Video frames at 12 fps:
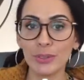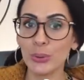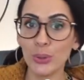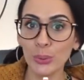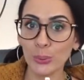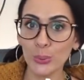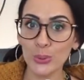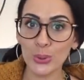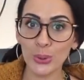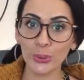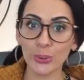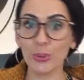
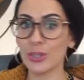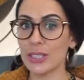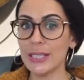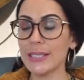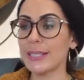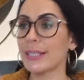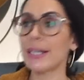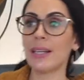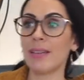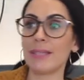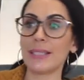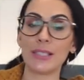Hyaluronsäure und ich,
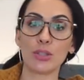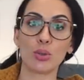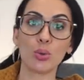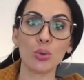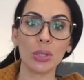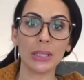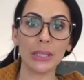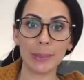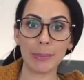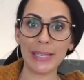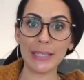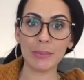wir sind so, ne,
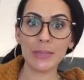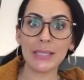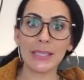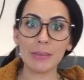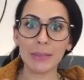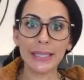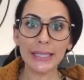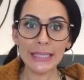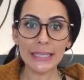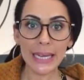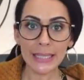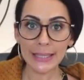da melde ich mich dann immer,
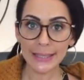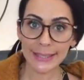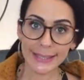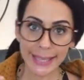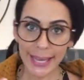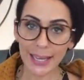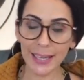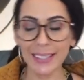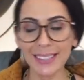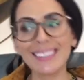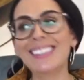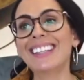ich hätte es gerne
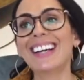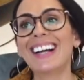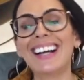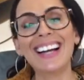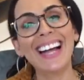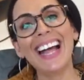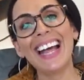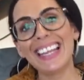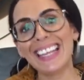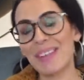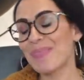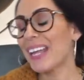
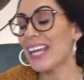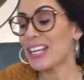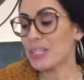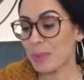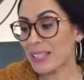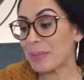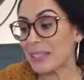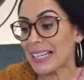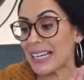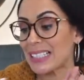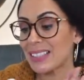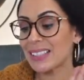ja, Spaß
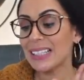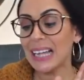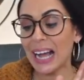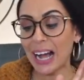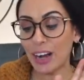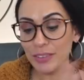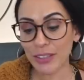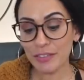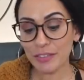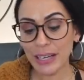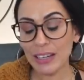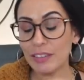beiseite. Auf
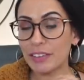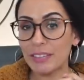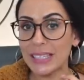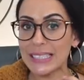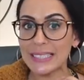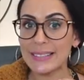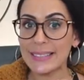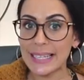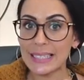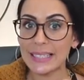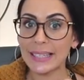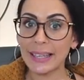jeden Fall verwende ich das
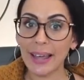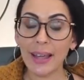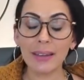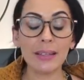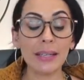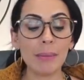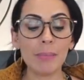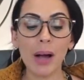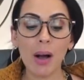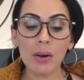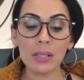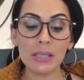sehr, sehr gerne. Eben
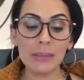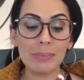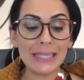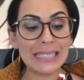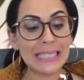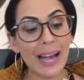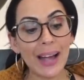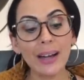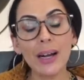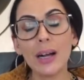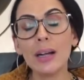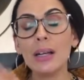auch die
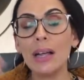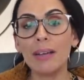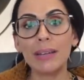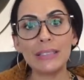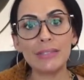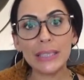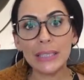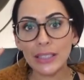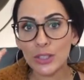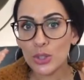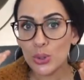Mascara, weil die wirklich einen